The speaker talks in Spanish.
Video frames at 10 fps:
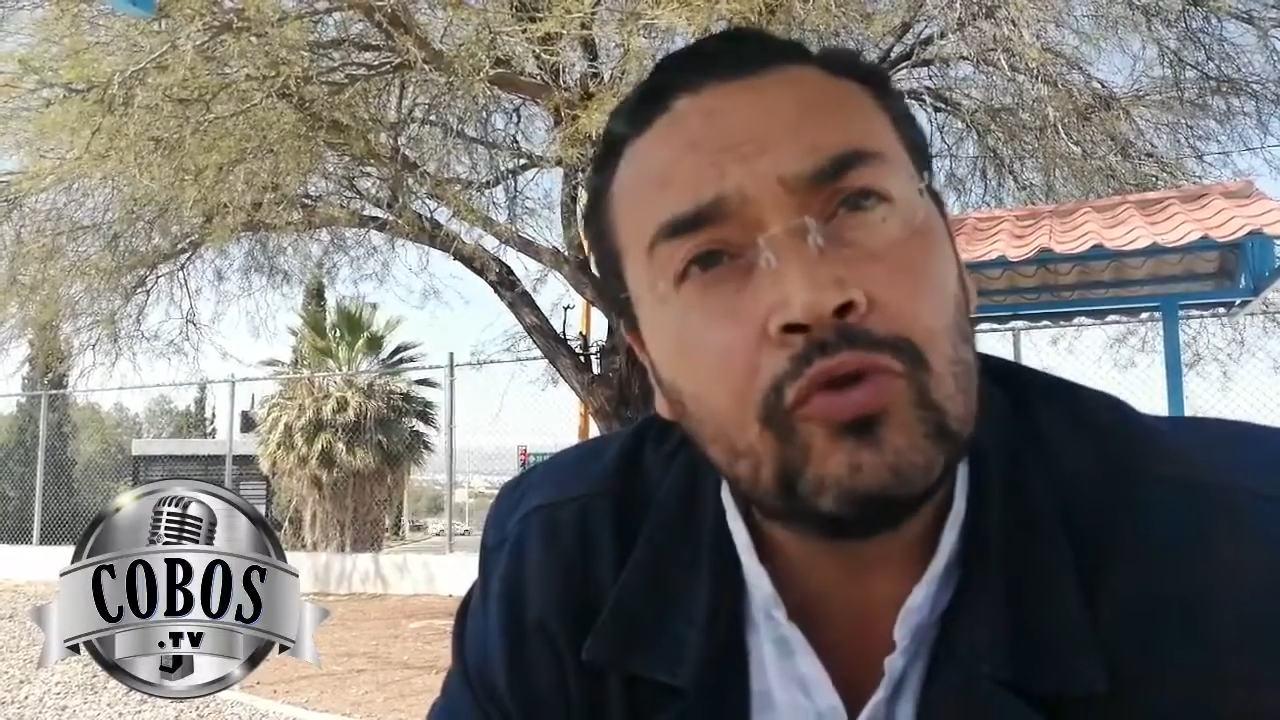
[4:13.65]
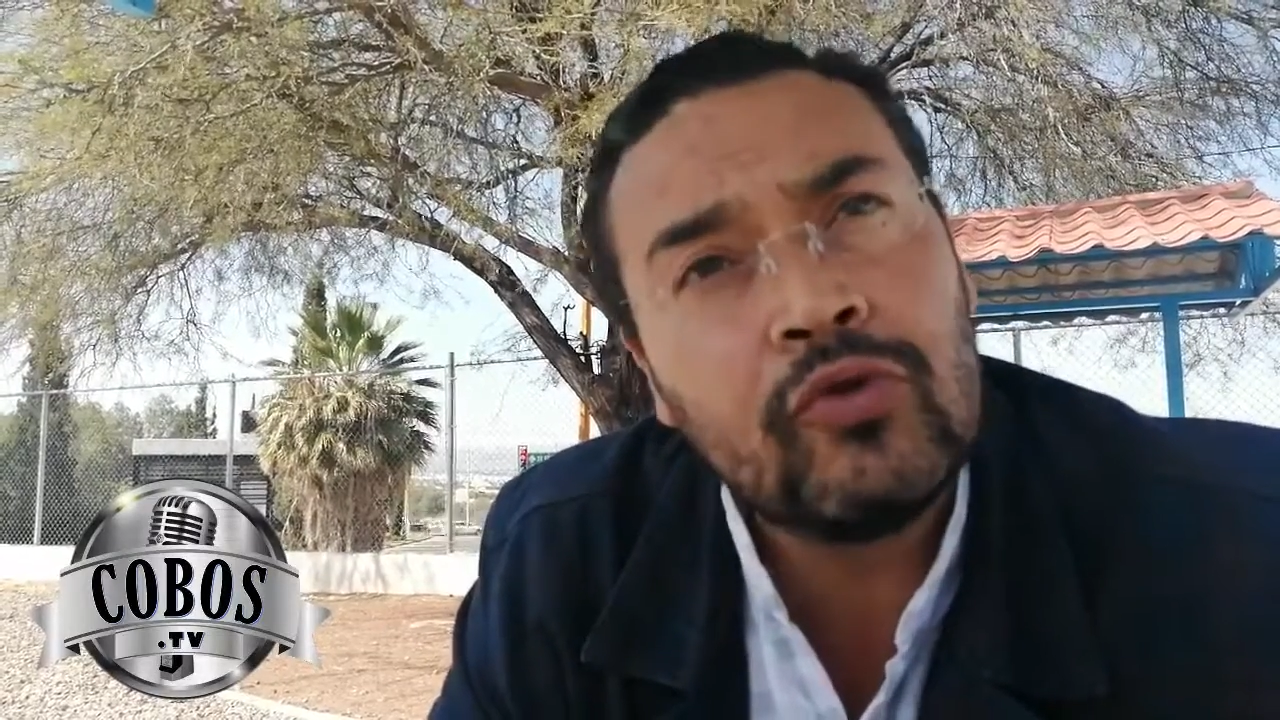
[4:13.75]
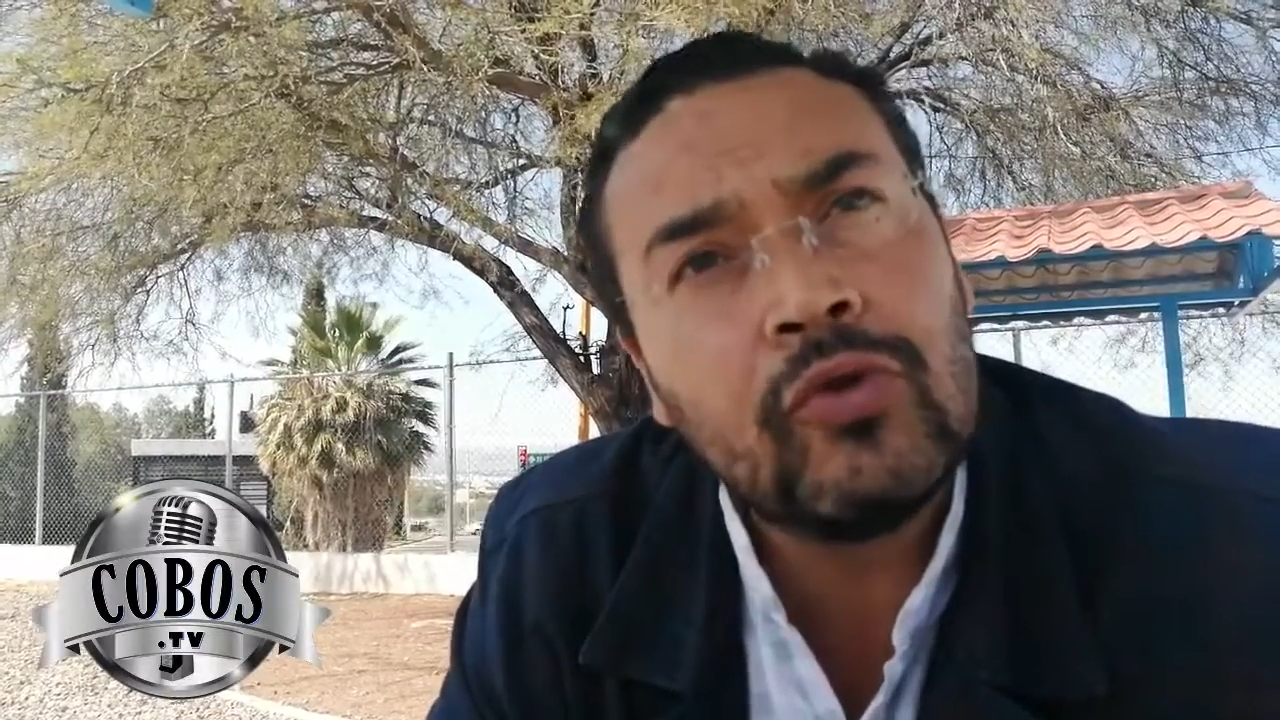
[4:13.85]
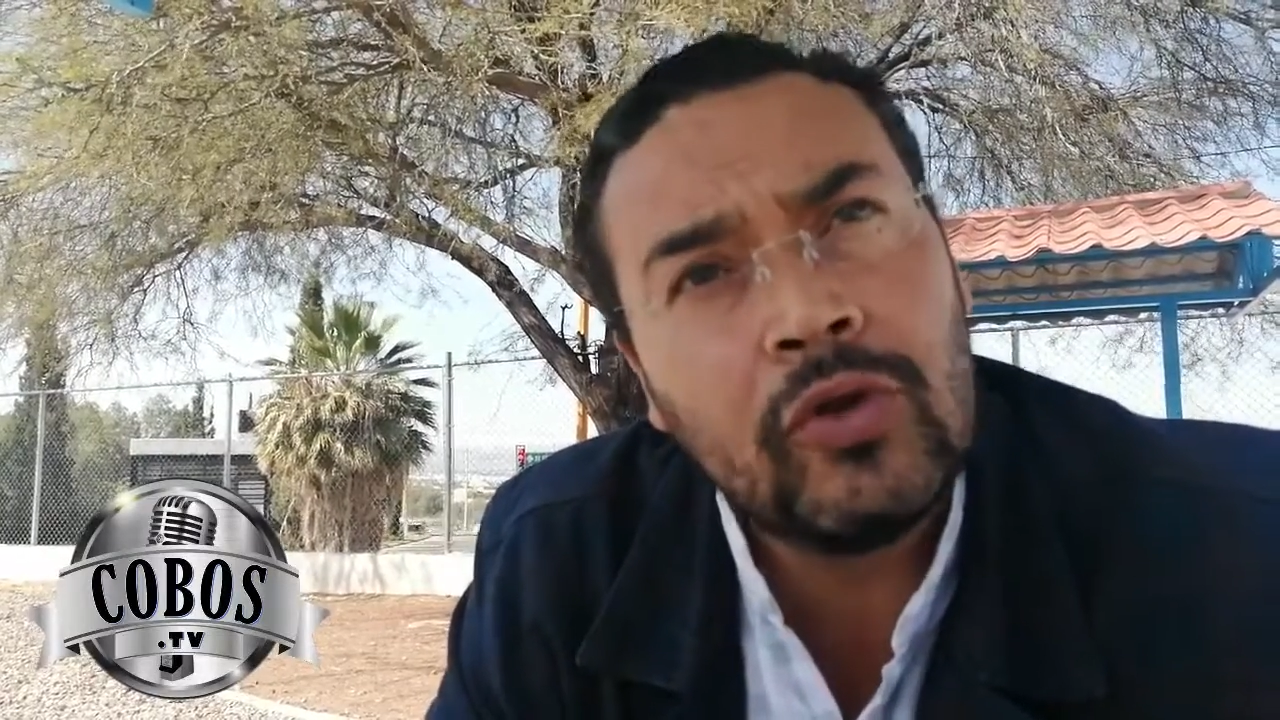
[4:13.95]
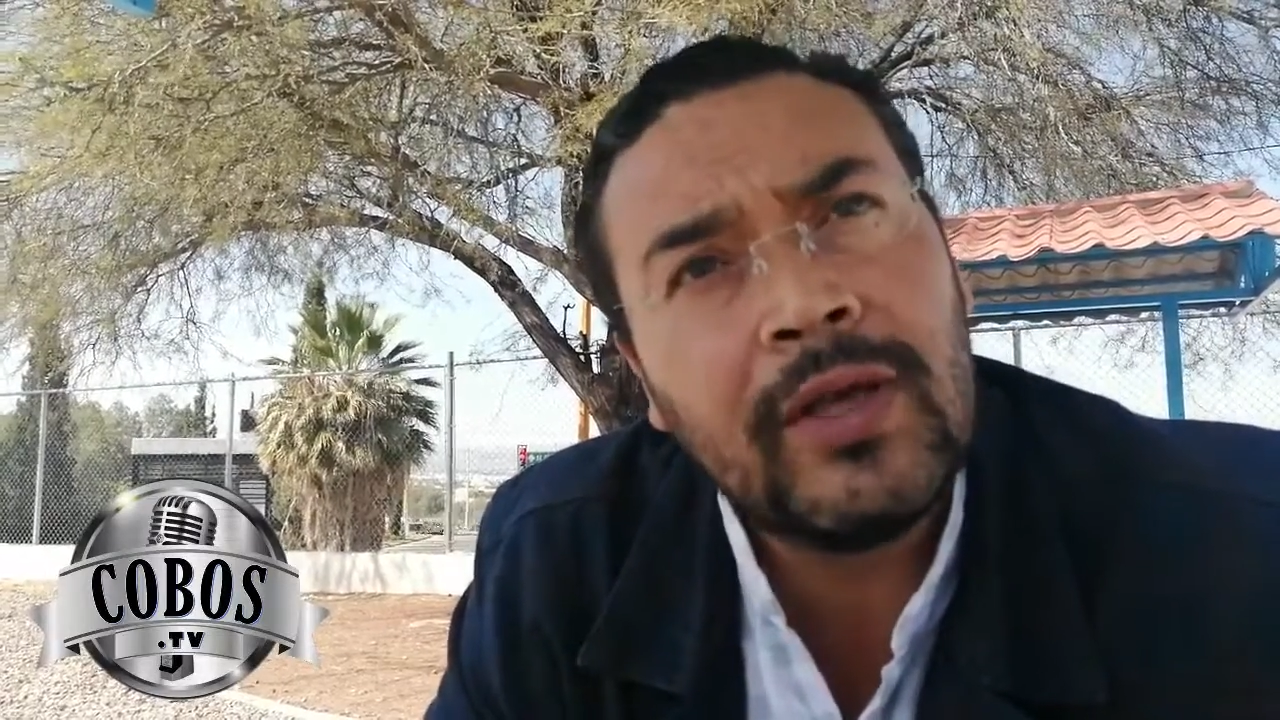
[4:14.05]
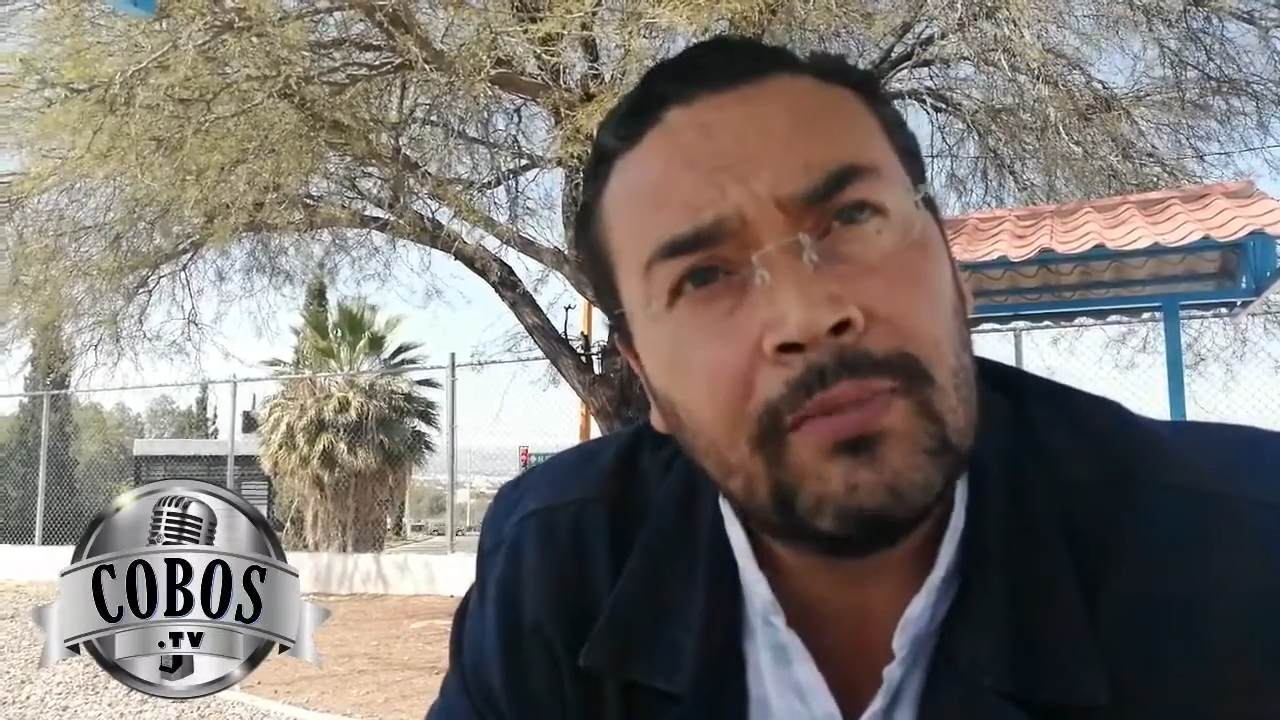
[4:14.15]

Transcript: futuro